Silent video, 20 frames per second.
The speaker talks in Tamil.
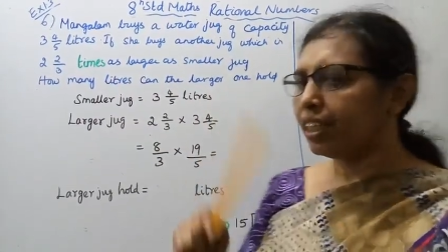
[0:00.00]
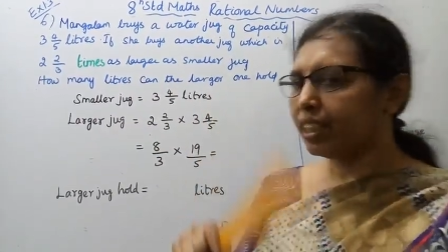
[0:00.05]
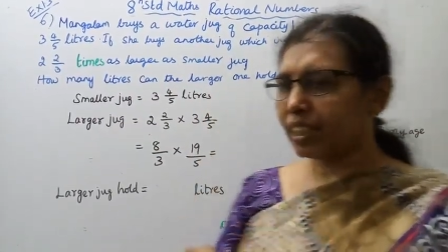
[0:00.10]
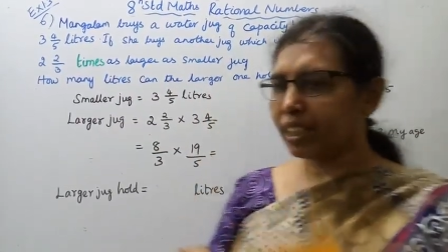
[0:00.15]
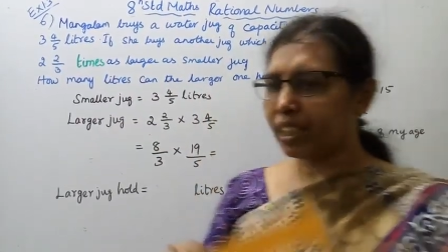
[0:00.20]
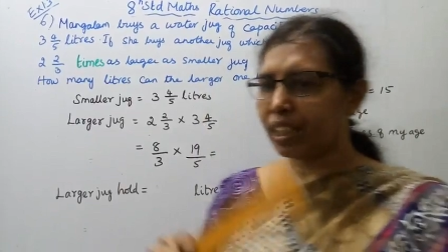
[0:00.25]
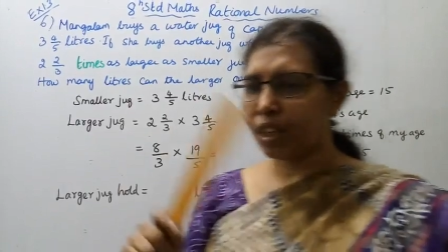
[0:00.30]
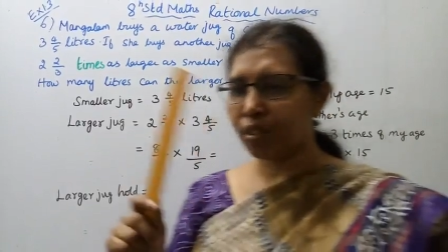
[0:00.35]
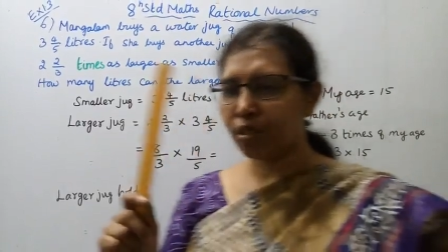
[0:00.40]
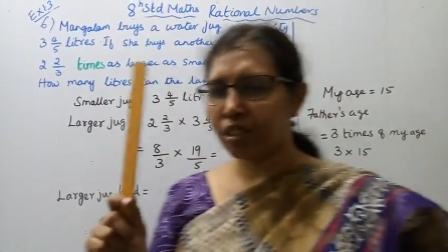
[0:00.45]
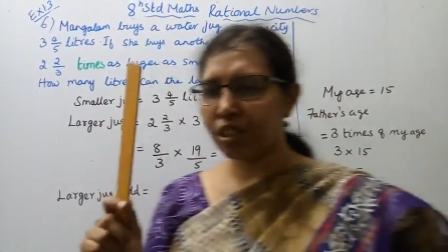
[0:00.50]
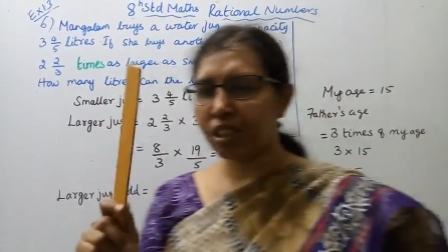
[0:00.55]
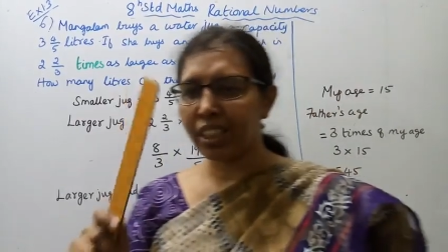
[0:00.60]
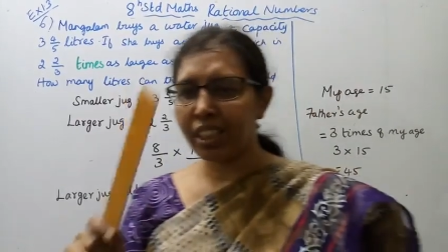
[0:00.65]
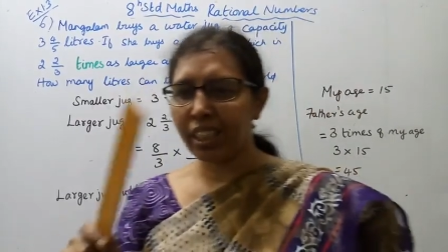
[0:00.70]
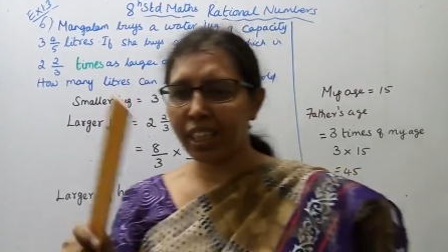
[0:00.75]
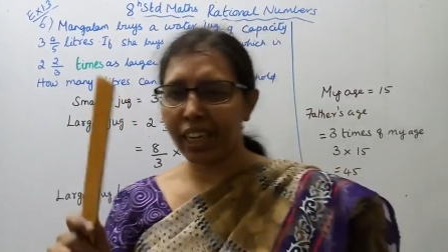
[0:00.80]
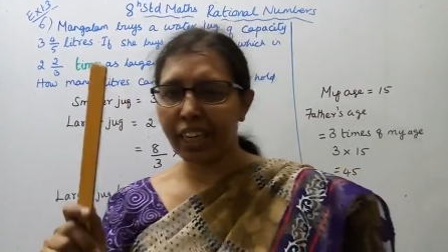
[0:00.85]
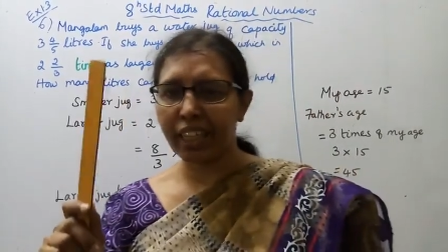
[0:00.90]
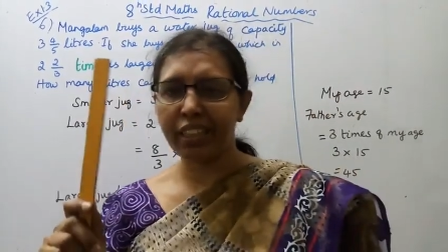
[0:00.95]
இதுக்கு நான் ஒரு
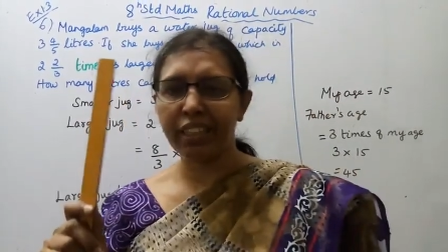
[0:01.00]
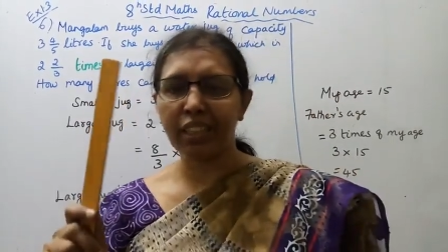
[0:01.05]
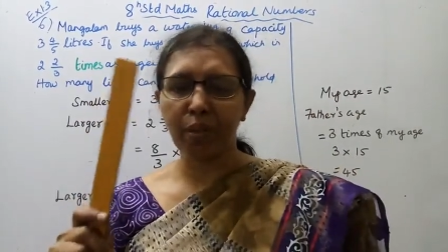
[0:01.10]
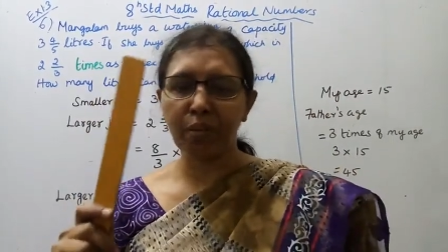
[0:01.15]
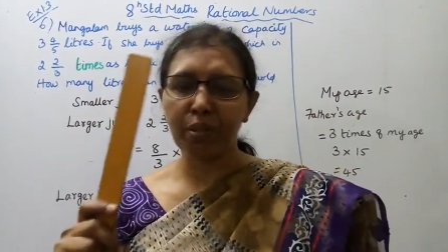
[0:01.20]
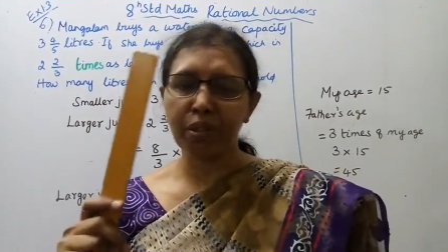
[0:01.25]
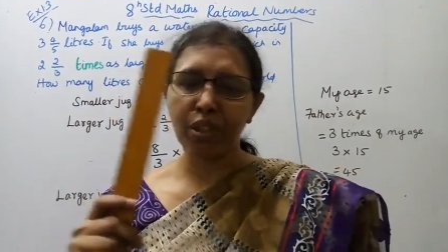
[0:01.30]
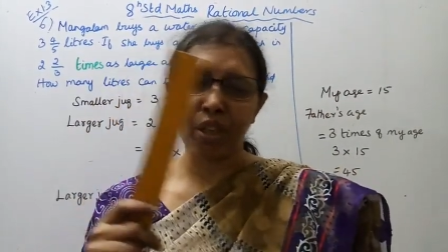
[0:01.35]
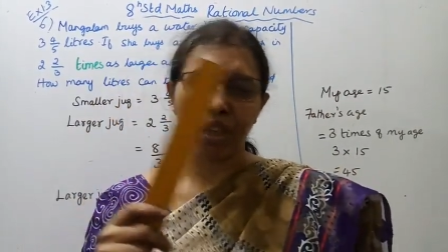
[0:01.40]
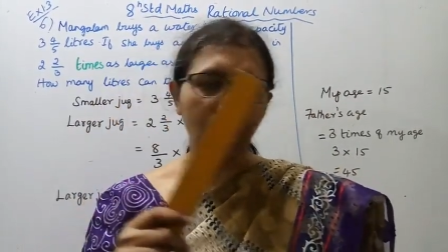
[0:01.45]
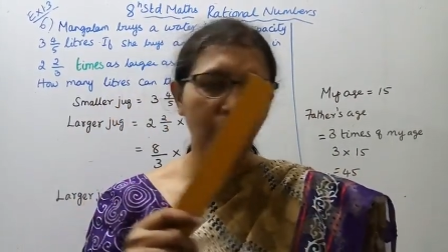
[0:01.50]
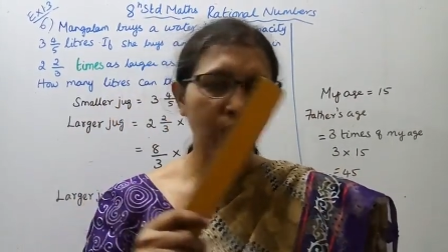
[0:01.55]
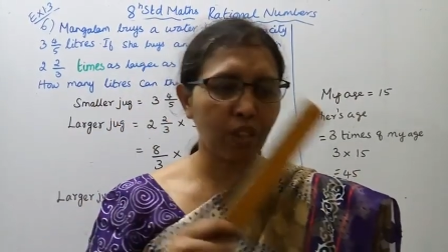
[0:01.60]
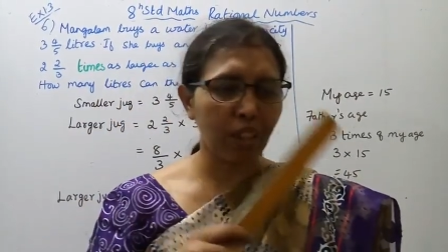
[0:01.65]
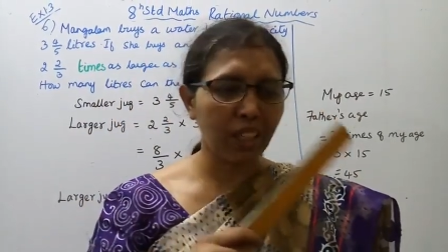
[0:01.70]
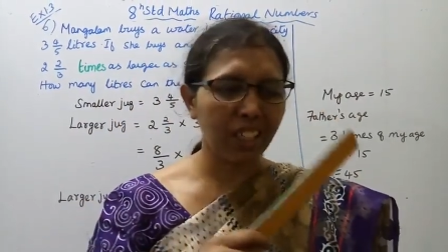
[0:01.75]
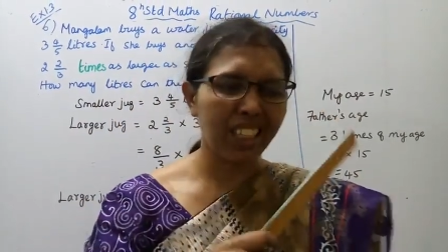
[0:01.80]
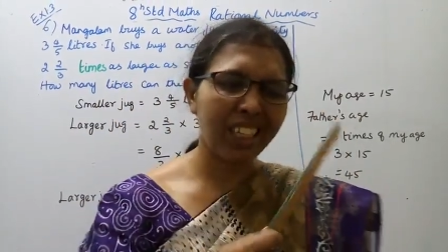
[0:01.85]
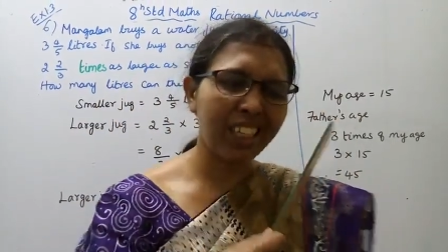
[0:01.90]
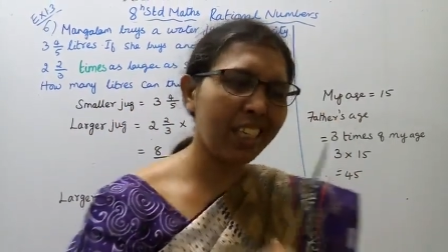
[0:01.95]
சின்ன எக்ஸாம்பிள் சொல்கிறேன்
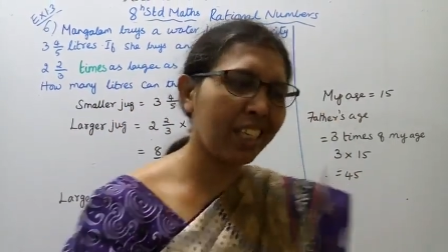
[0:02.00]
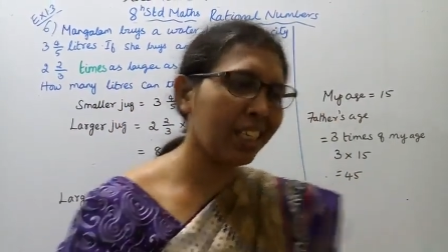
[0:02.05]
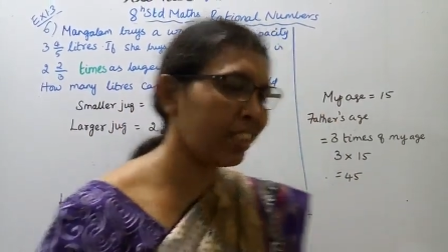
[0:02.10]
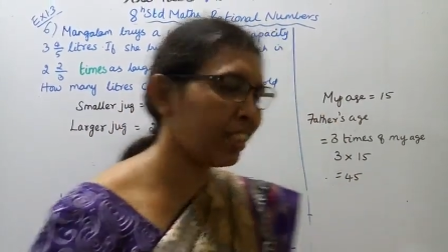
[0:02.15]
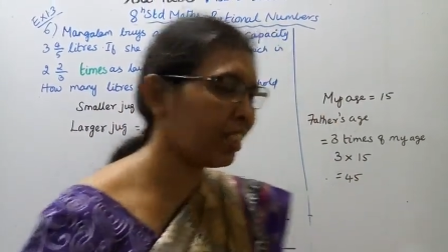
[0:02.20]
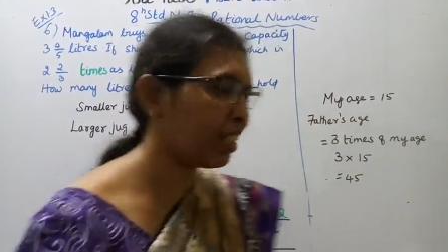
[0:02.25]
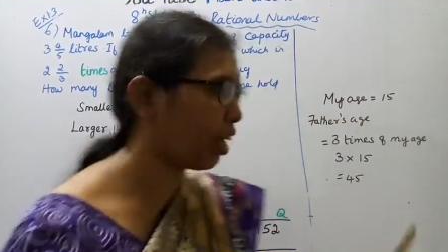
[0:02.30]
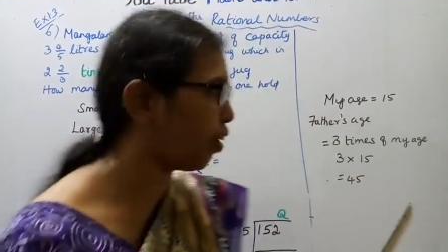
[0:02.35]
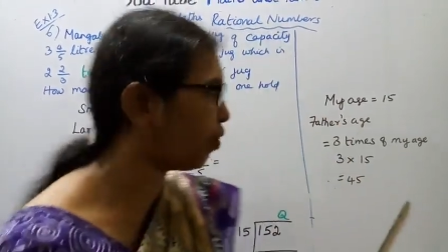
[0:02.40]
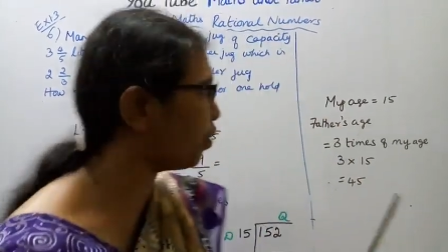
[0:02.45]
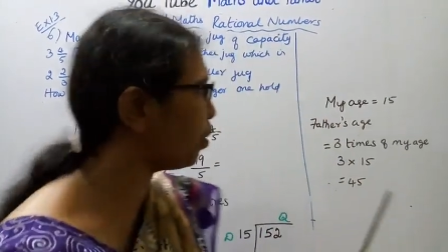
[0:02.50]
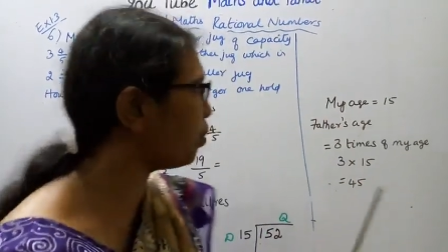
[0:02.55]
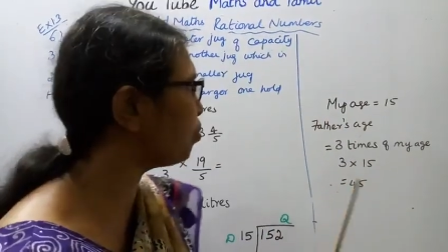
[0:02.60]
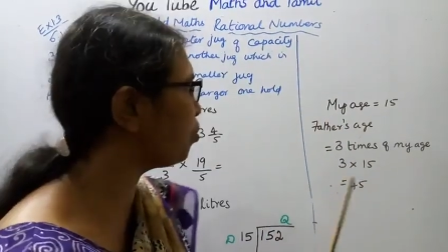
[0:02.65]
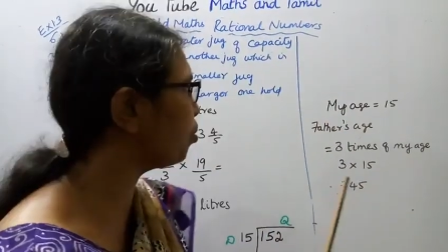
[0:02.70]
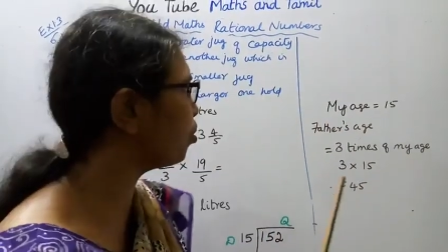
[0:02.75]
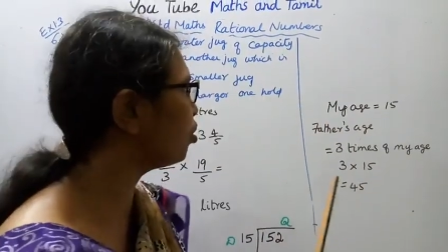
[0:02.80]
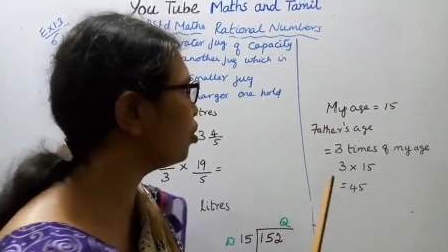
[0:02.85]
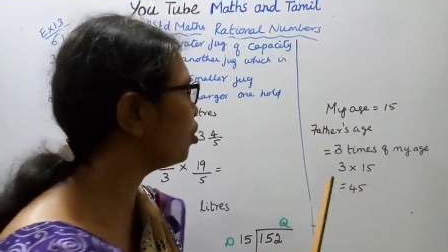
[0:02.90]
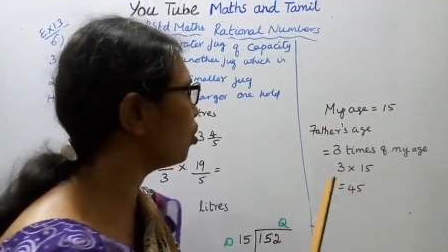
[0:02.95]
உங்களுக்கு ஈஸியாகவே
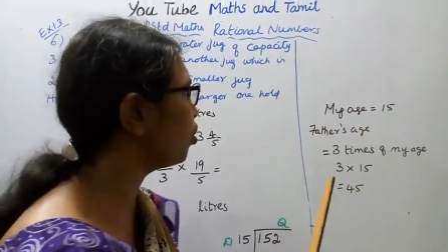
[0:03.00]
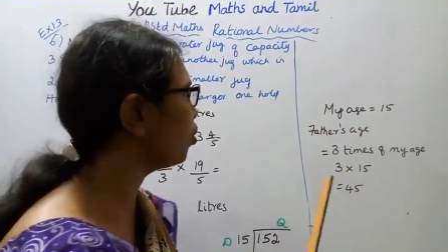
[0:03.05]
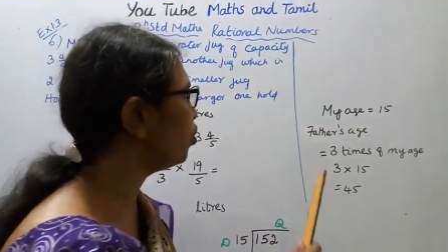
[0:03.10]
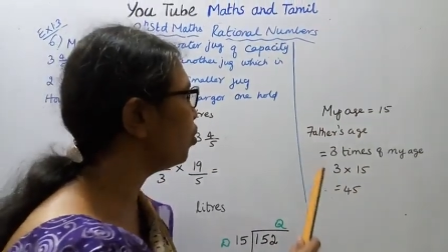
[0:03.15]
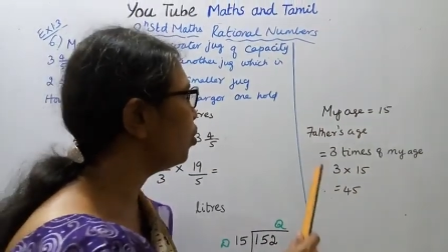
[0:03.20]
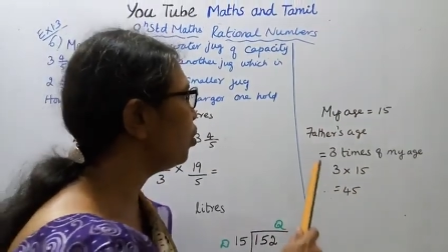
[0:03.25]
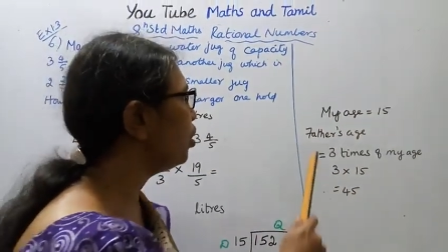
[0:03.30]
புரிஞ்சிடும்